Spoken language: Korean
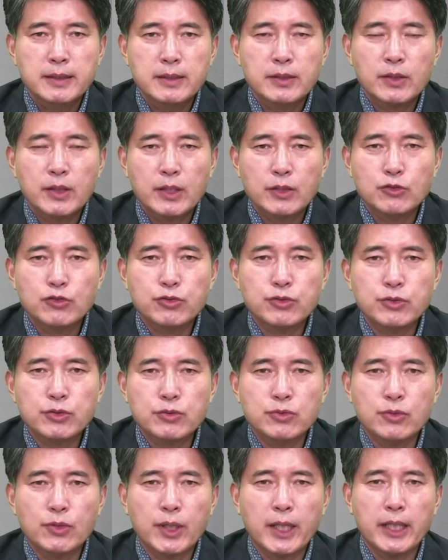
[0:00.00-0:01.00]
이렇게
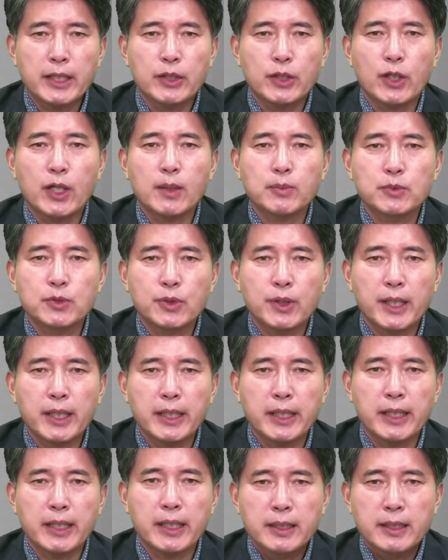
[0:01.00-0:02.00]
추축국과 연합국
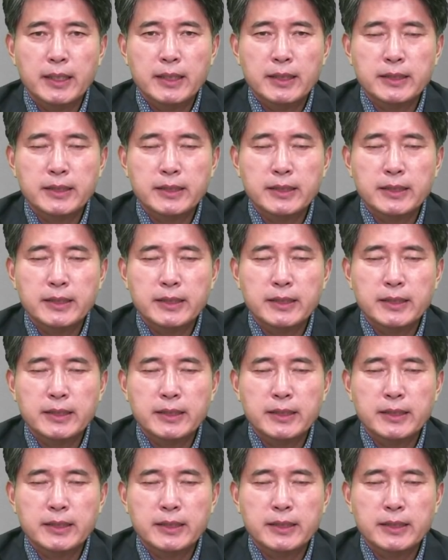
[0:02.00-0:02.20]
간의